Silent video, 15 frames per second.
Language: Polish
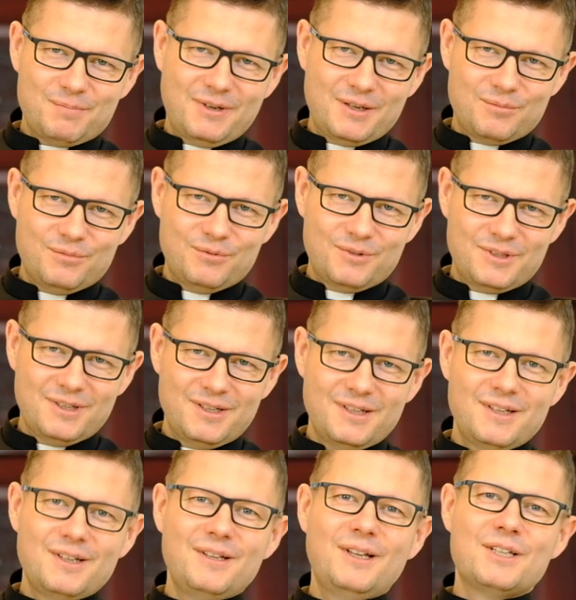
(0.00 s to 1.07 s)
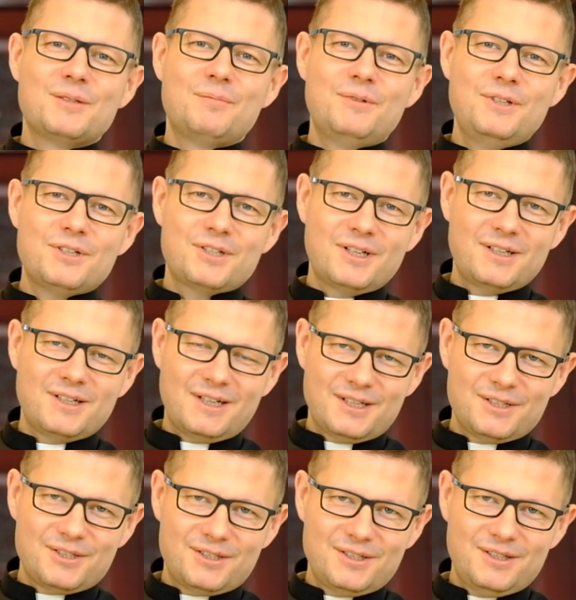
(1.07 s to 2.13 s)
Pan Bóg? Jest bliżej
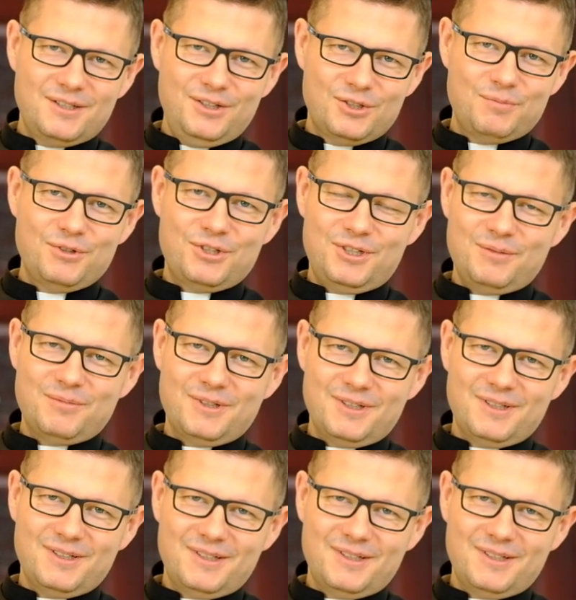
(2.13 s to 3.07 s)
nas niż myślimy.